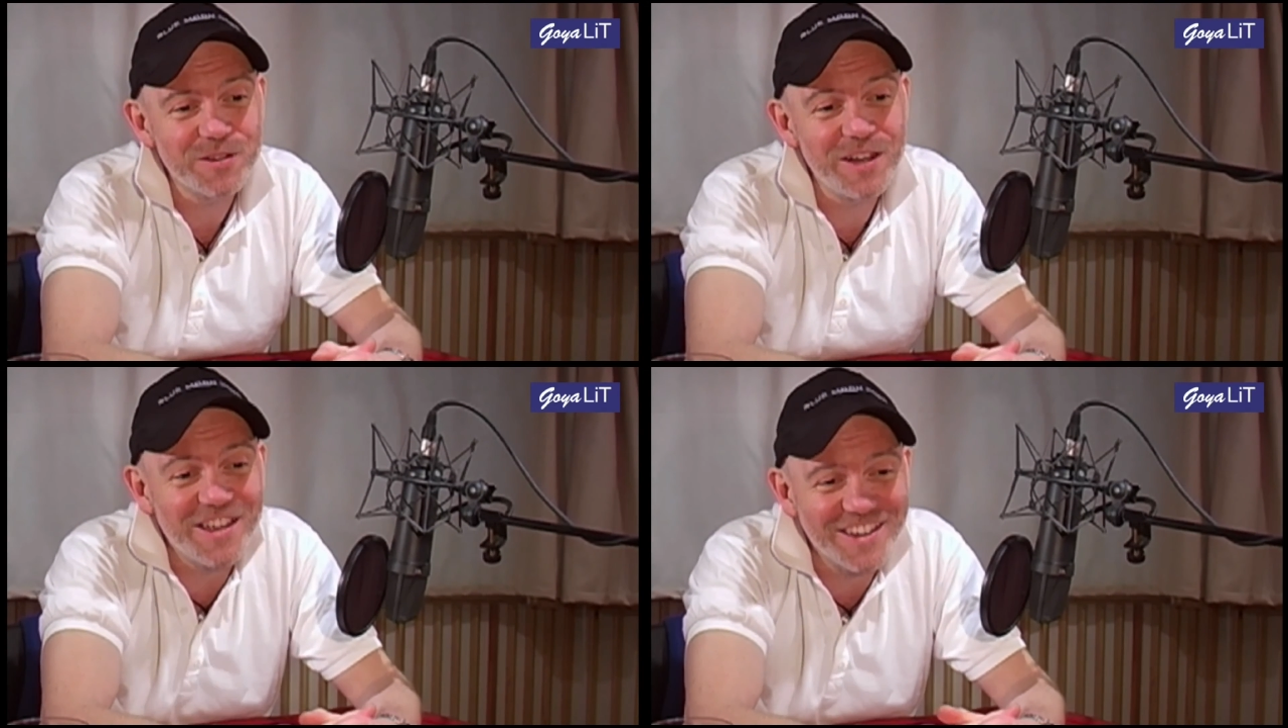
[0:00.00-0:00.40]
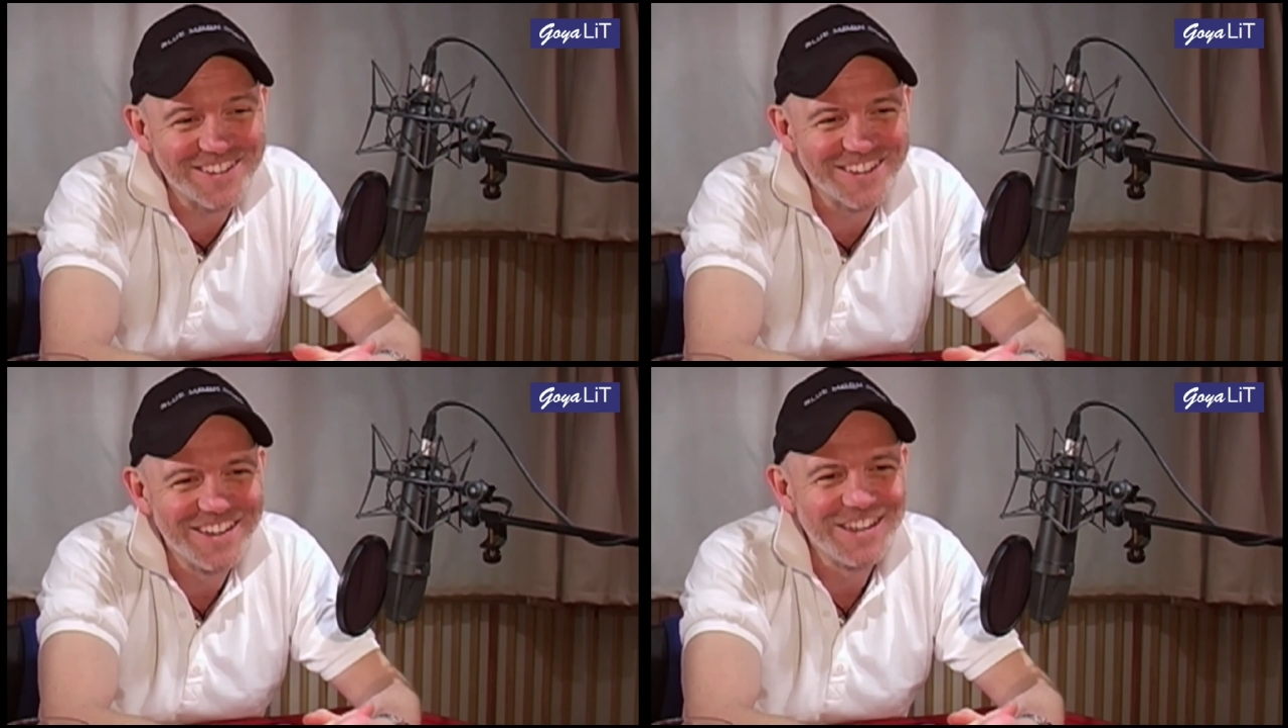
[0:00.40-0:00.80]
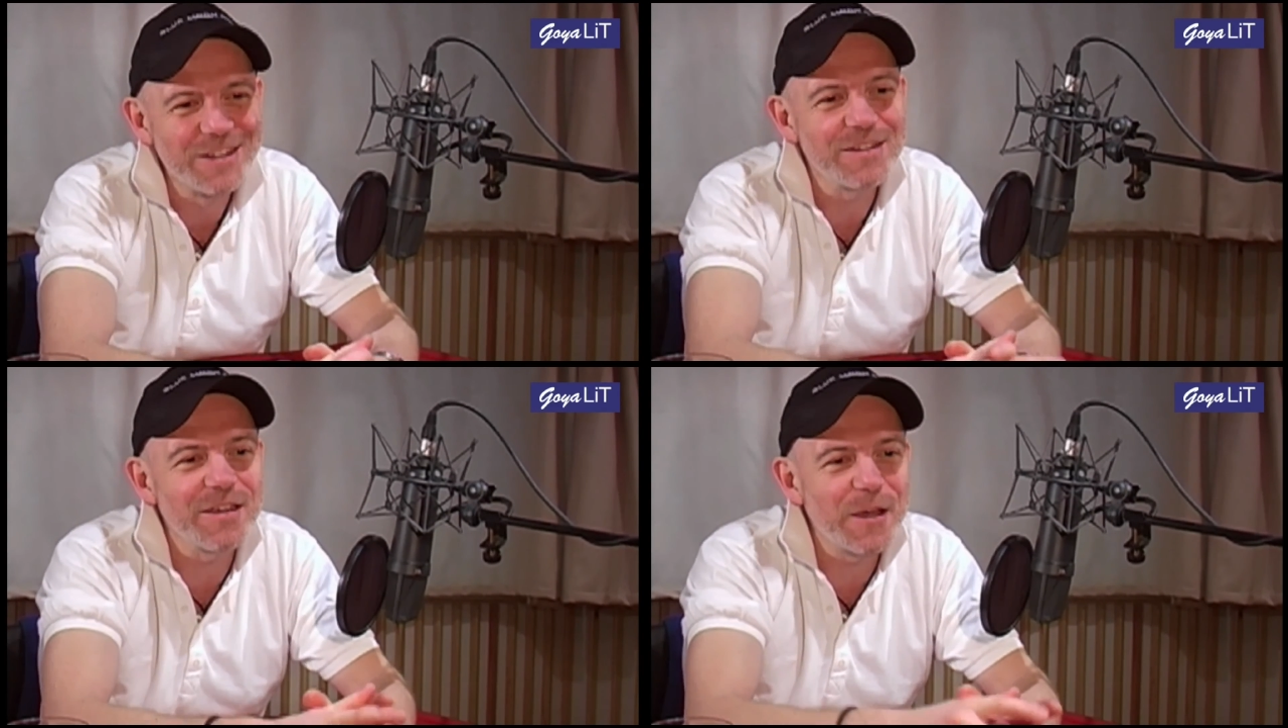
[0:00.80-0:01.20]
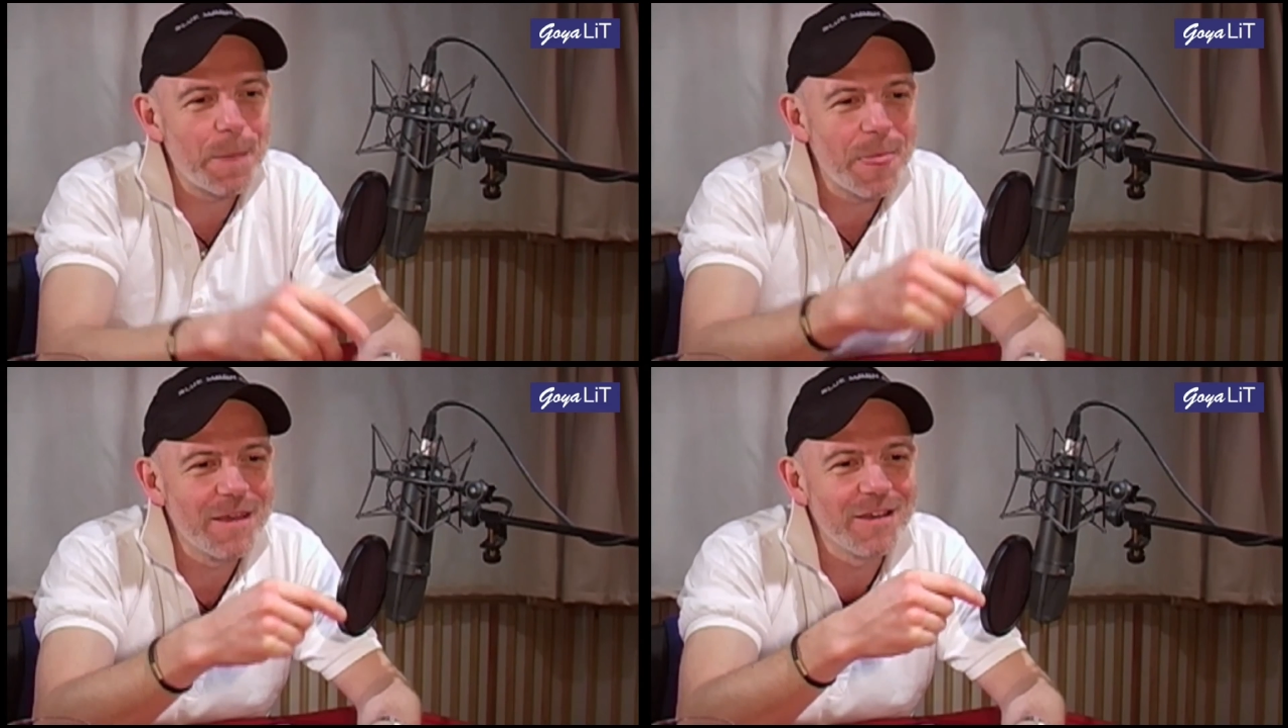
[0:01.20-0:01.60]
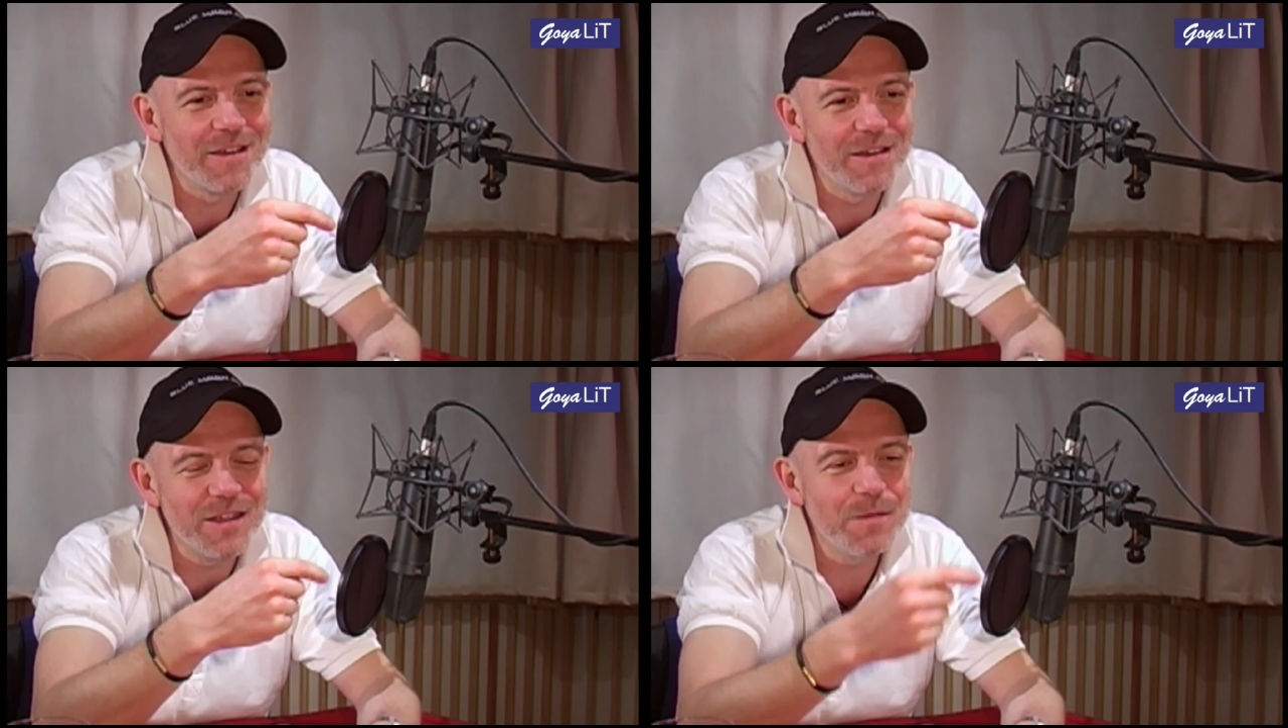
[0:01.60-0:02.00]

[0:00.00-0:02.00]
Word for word: vielleicht der äh,